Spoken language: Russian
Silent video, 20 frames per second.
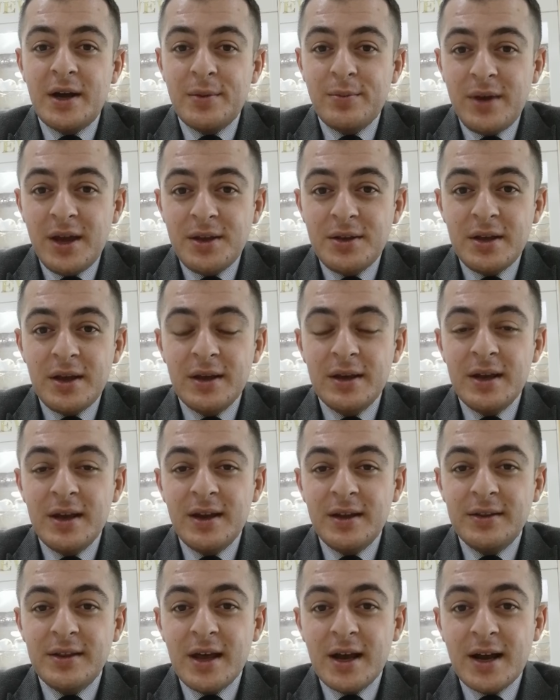в Армении
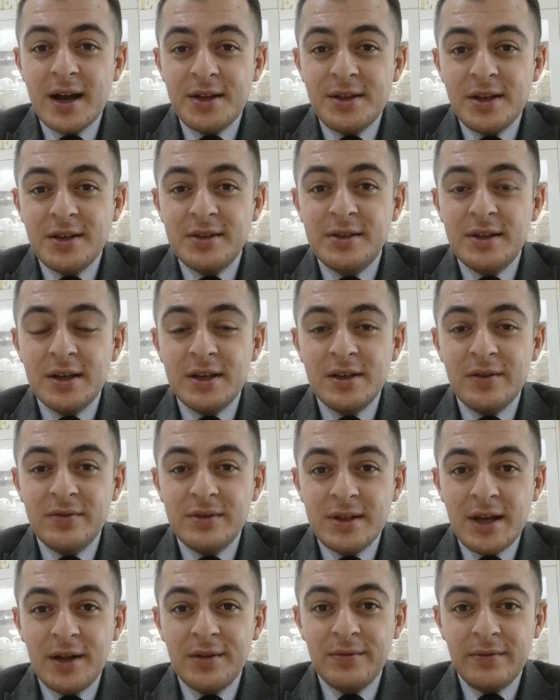наконец-таки
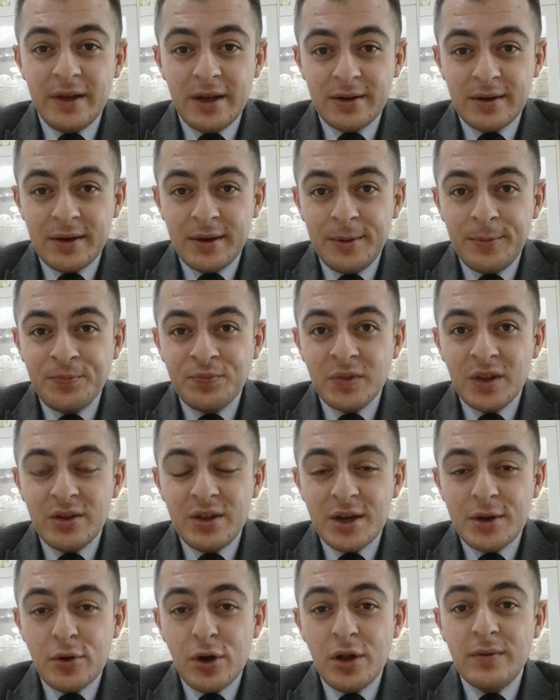взял верх.
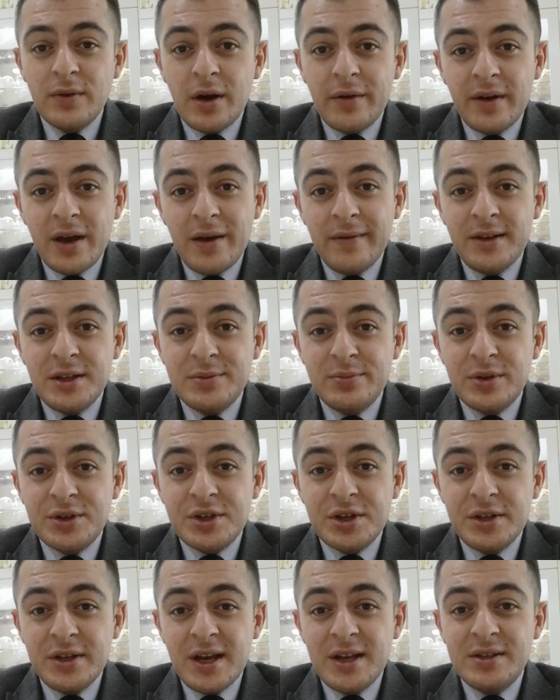Никол Ваваевич
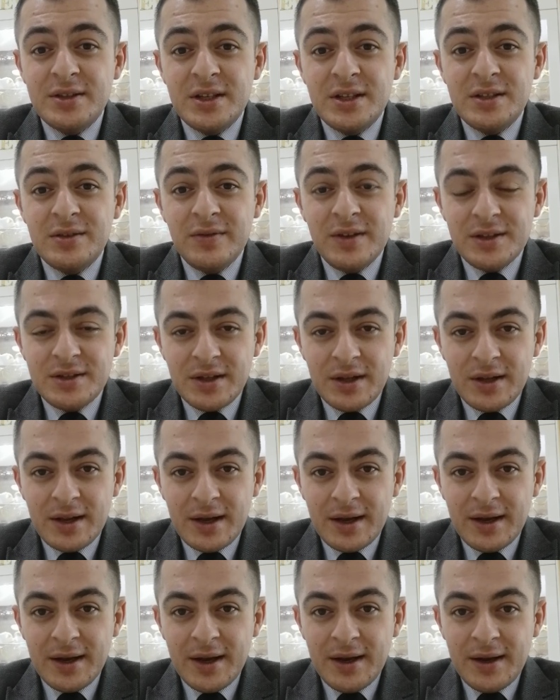Пашинян
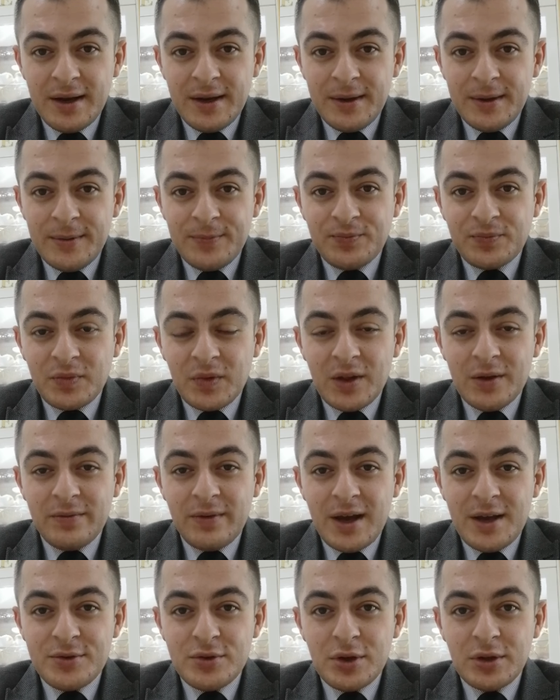действительно
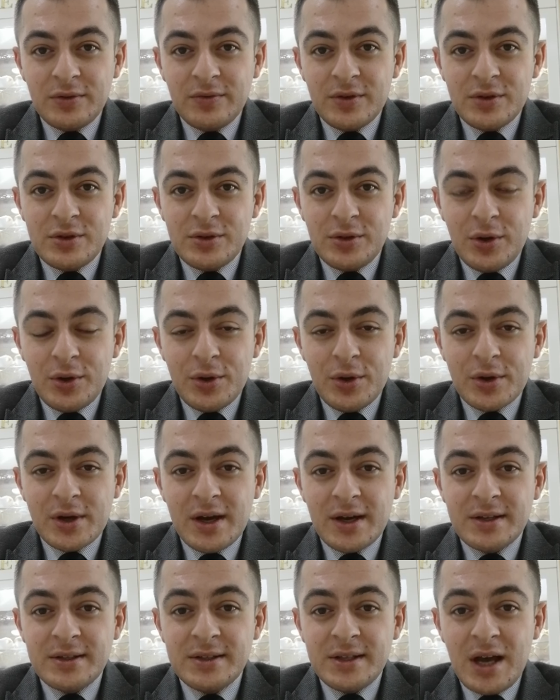войдет в историю
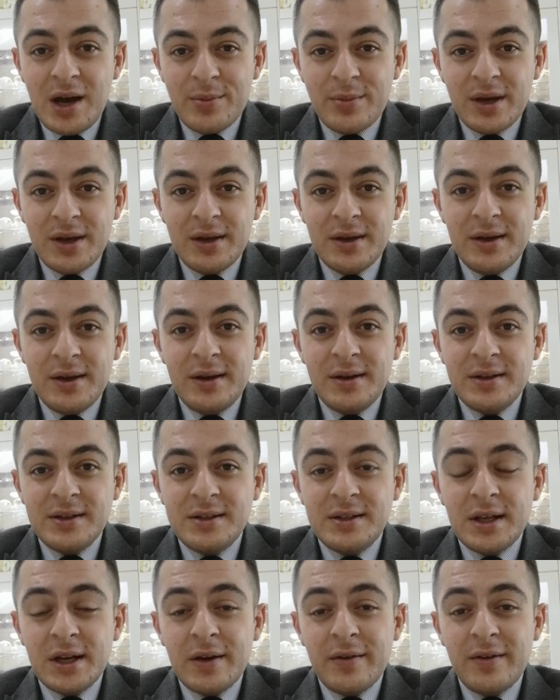как самый
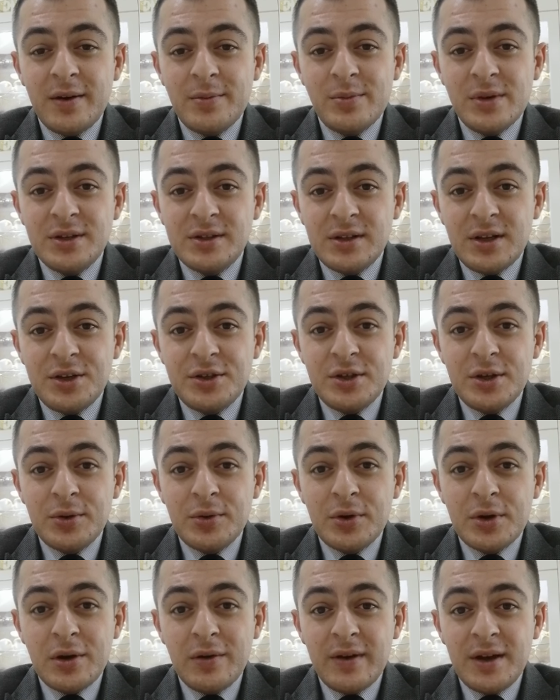здравомыслящий
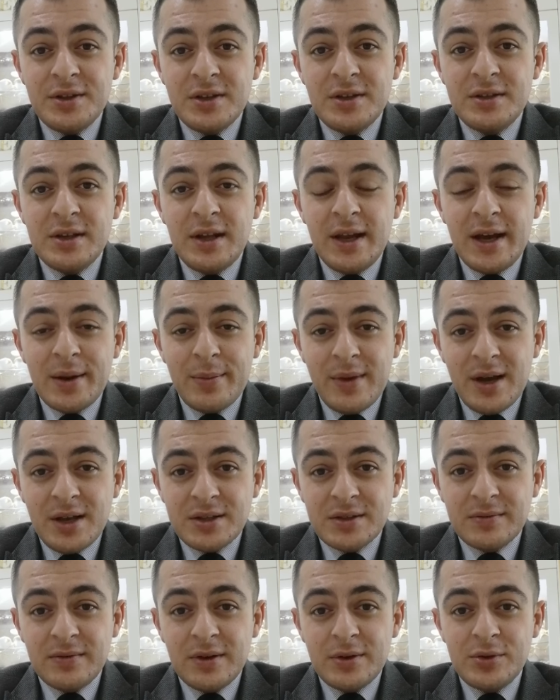руководитель
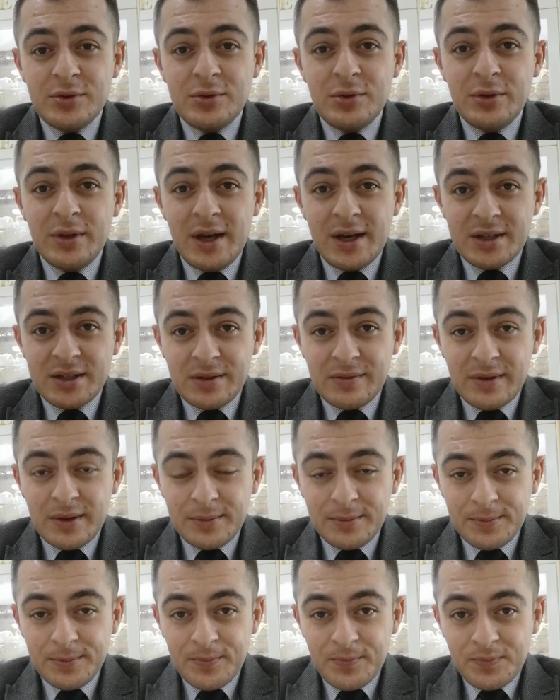армянского государства.